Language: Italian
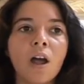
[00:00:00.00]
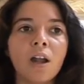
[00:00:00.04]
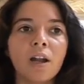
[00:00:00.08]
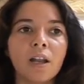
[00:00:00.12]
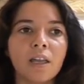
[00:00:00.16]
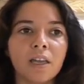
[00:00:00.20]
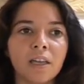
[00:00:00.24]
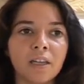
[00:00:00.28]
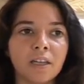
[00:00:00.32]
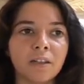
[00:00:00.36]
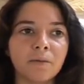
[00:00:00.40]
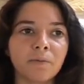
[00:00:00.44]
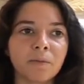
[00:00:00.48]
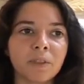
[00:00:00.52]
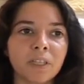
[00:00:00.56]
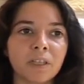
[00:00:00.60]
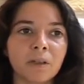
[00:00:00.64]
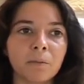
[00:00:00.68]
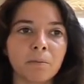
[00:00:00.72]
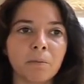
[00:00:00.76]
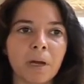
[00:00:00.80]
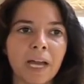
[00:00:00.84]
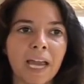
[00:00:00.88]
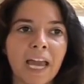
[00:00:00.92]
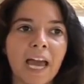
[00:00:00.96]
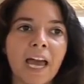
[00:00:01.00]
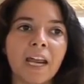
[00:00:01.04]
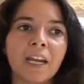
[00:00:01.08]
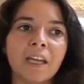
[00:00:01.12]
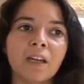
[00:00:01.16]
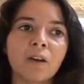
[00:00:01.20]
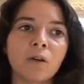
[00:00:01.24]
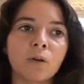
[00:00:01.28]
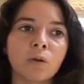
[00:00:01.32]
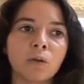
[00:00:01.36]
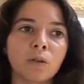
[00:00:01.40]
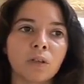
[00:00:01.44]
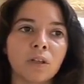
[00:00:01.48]
e, ehm,
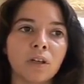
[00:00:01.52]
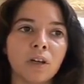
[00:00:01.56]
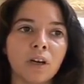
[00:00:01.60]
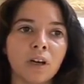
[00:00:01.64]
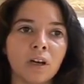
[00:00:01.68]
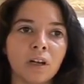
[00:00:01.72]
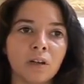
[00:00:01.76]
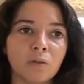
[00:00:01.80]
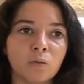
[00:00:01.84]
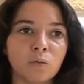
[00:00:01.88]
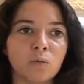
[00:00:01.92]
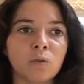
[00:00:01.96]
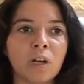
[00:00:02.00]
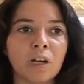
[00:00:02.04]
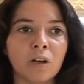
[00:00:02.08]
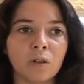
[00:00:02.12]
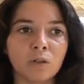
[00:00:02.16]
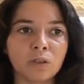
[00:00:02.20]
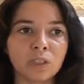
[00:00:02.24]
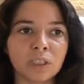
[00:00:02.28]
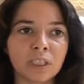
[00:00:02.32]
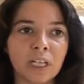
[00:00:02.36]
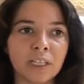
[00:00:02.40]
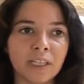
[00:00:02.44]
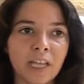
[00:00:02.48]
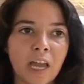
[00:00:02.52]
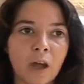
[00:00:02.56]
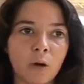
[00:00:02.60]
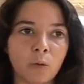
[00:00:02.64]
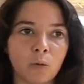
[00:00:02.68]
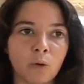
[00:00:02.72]
magari con una nostra idea,